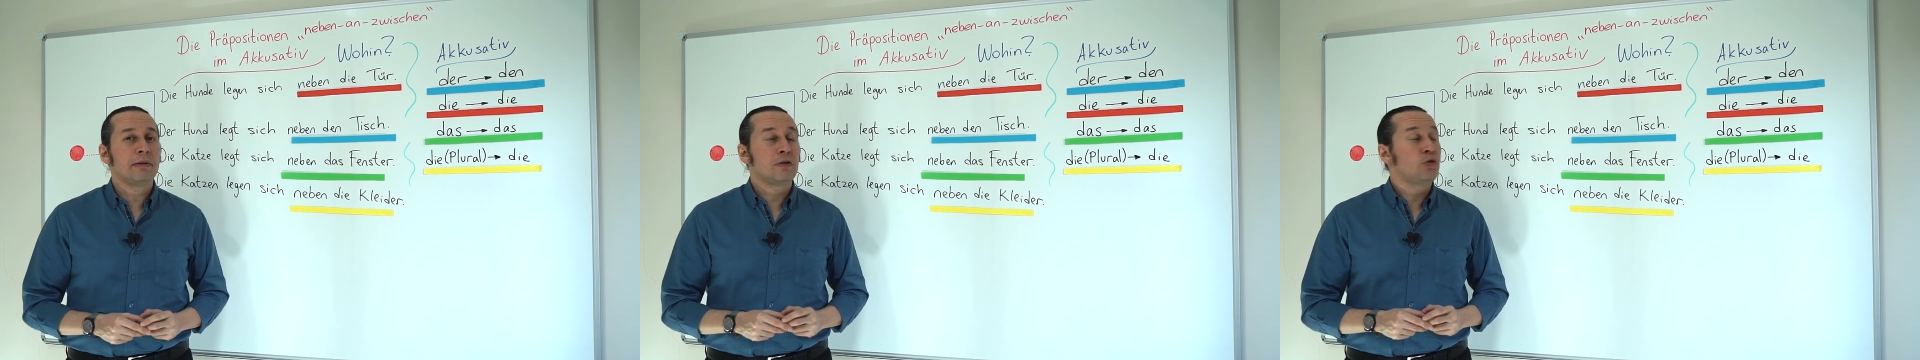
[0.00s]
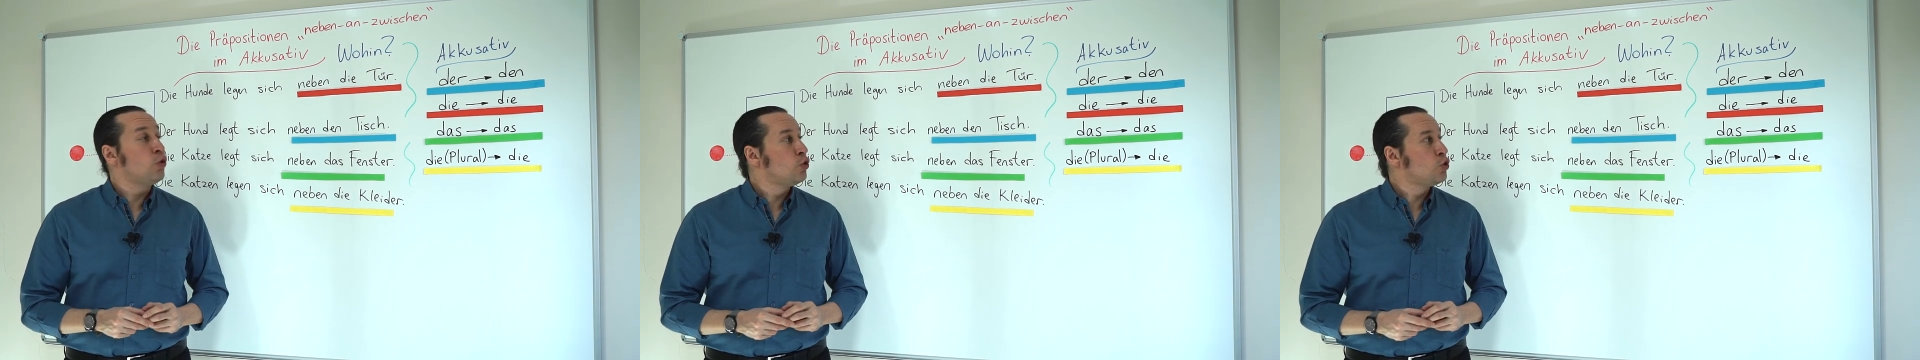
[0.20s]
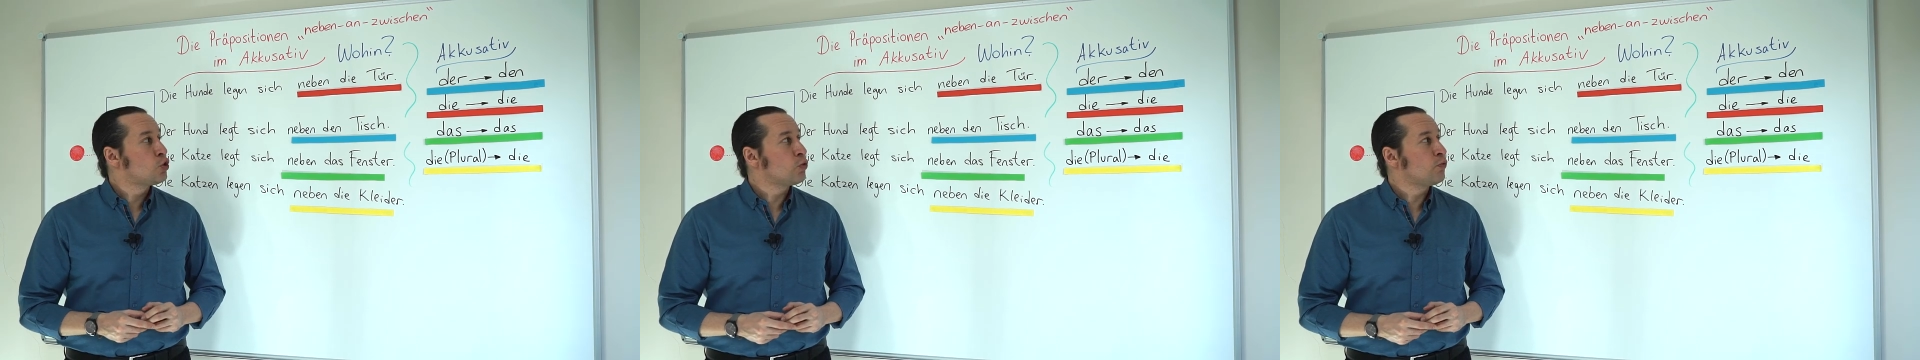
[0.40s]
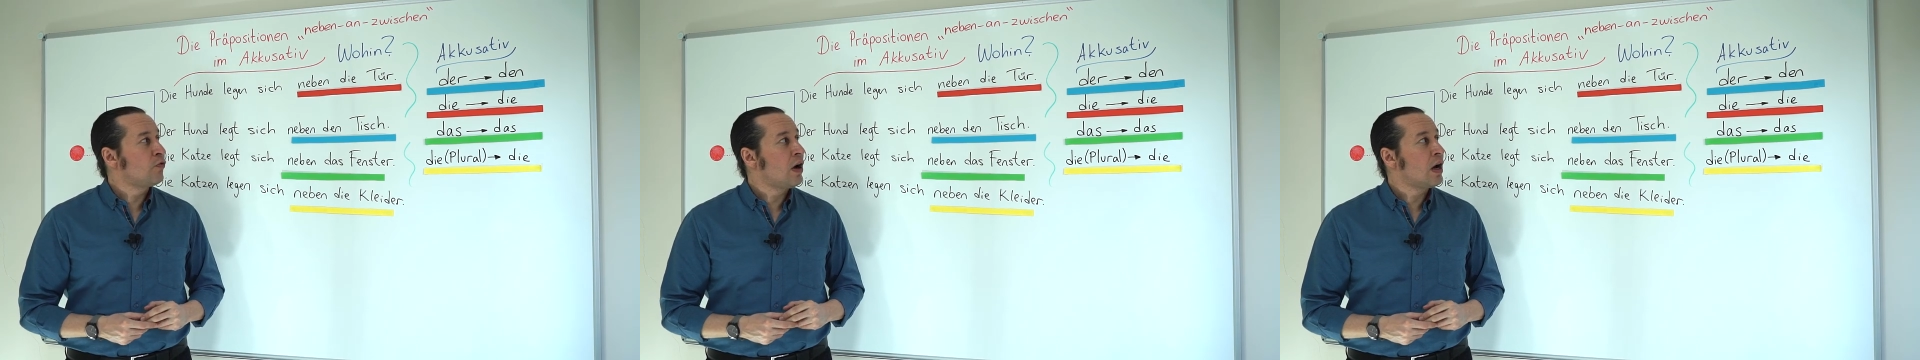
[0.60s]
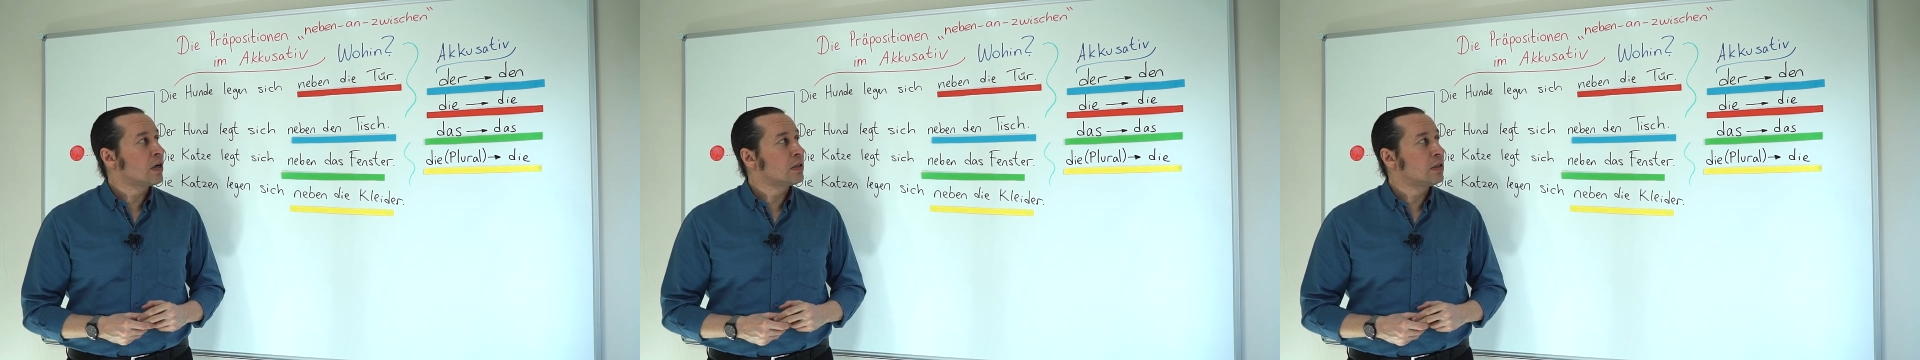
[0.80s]
bir dönüşüm
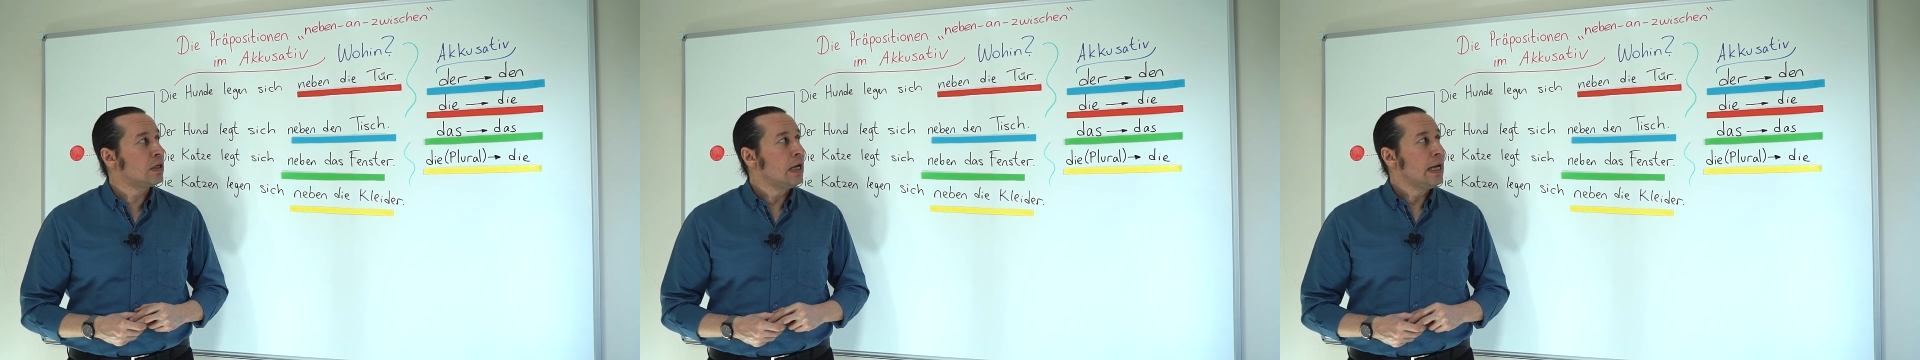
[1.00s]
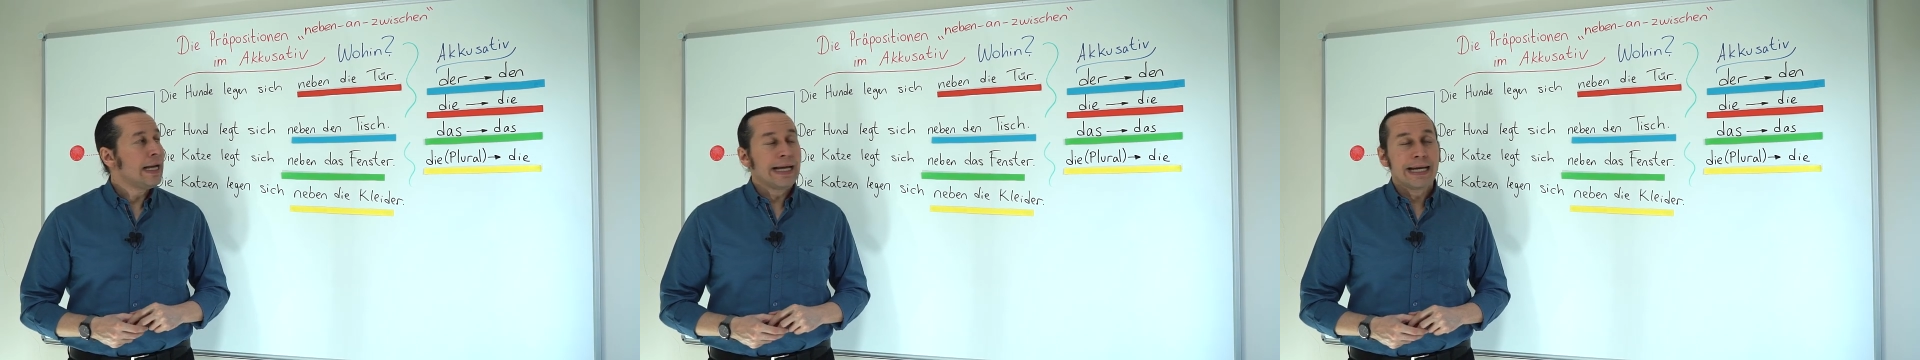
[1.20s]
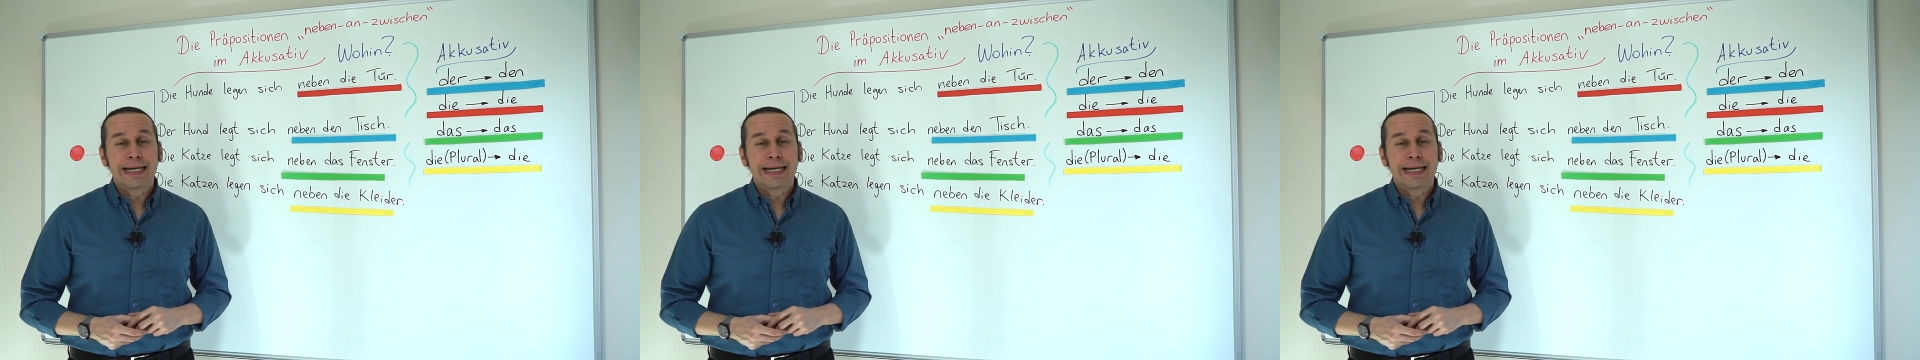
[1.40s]
vardı.